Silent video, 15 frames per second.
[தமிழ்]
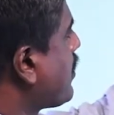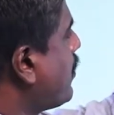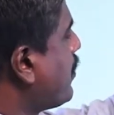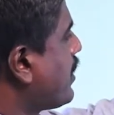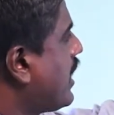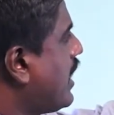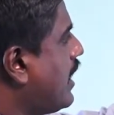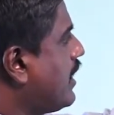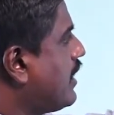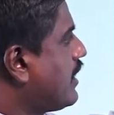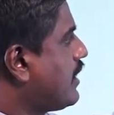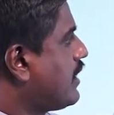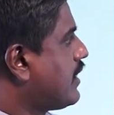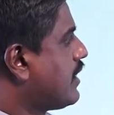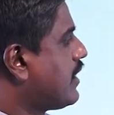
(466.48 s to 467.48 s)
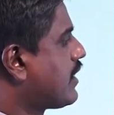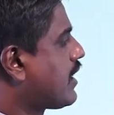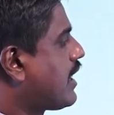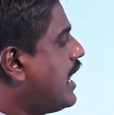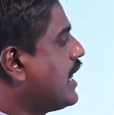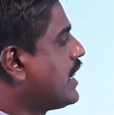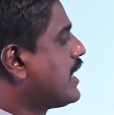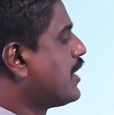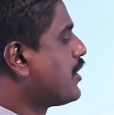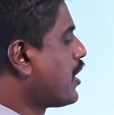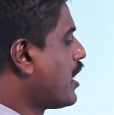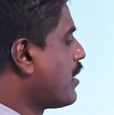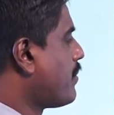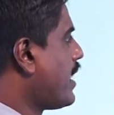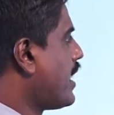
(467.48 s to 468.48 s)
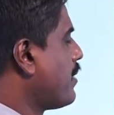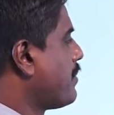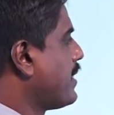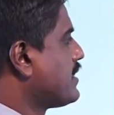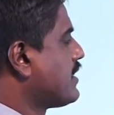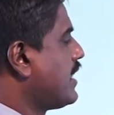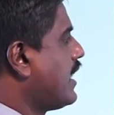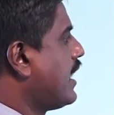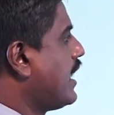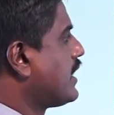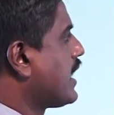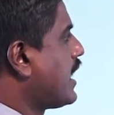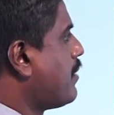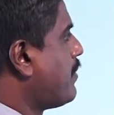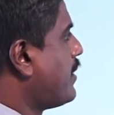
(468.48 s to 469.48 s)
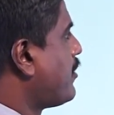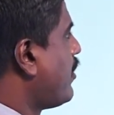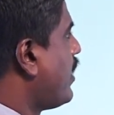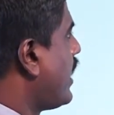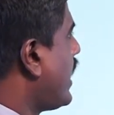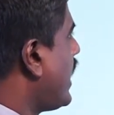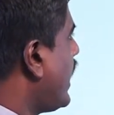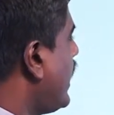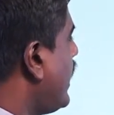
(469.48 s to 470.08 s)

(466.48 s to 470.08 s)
கூட்டல் கழித்தல் தொடர்பான பிரசனங்கள் தரப்பட்டுள்ளன